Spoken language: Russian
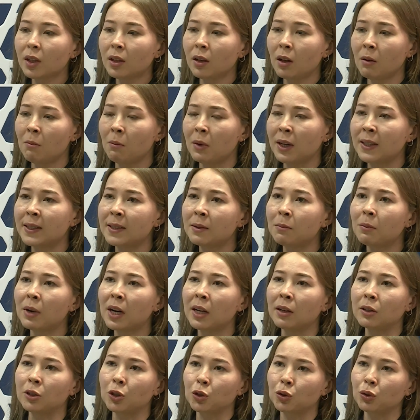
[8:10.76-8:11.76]

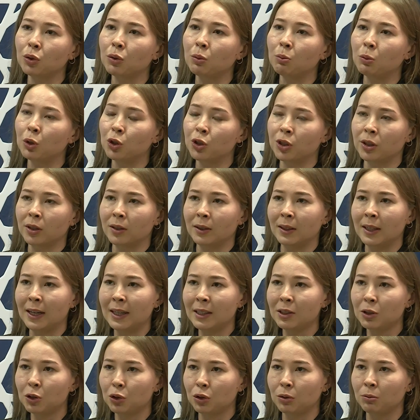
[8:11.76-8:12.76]
максимально, что можно
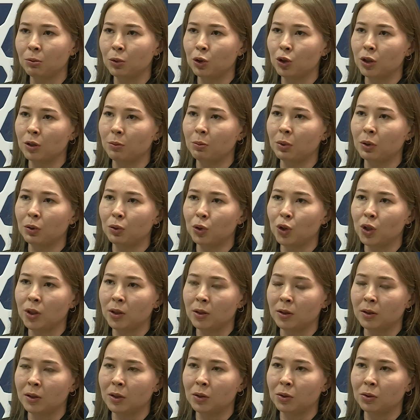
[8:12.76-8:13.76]
дать, что можно получить
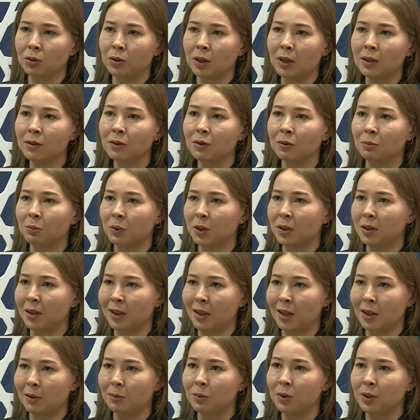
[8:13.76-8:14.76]
от государства, мы
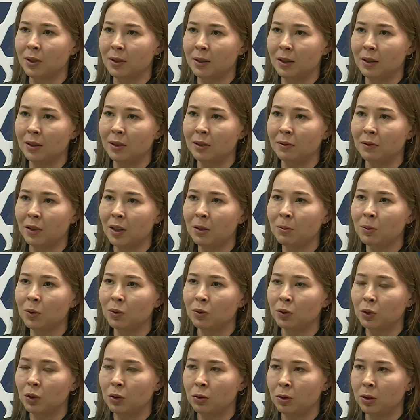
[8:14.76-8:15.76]
стараемся за это время
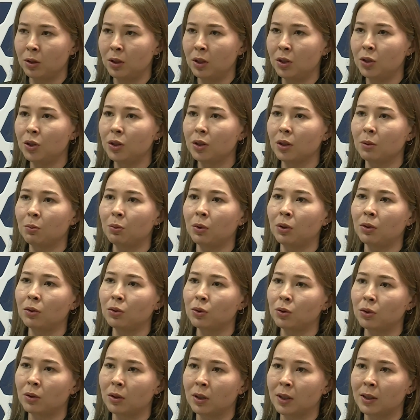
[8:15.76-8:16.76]
вот юридически
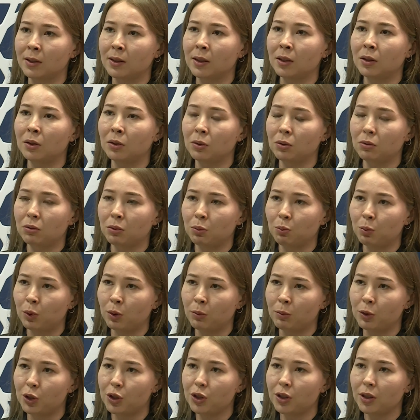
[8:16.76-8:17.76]
полностью оказать такую
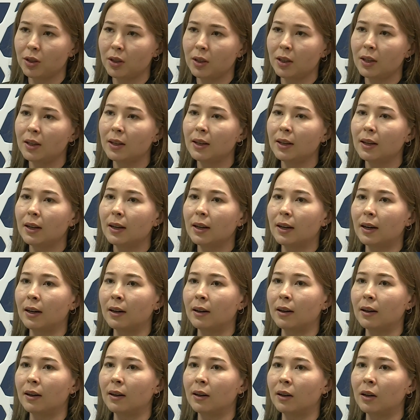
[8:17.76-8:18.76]
помощь.
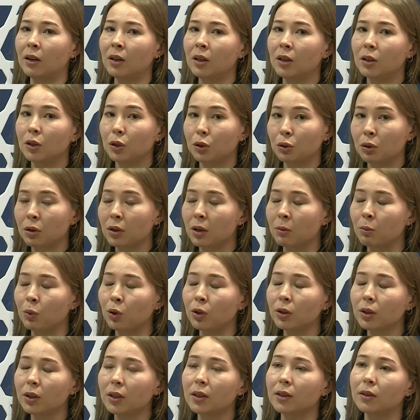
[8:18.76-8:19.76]
А, кто
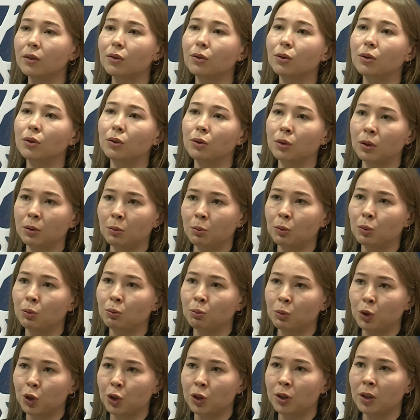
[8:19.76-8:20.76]
работает, тот
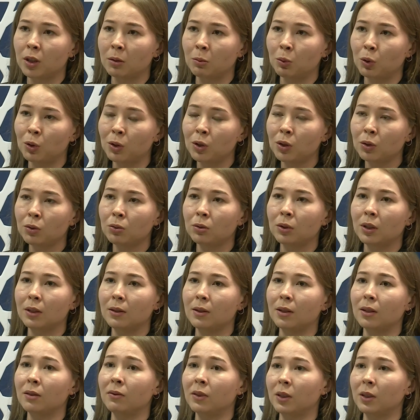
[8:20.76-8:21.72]
может работать. У нас есть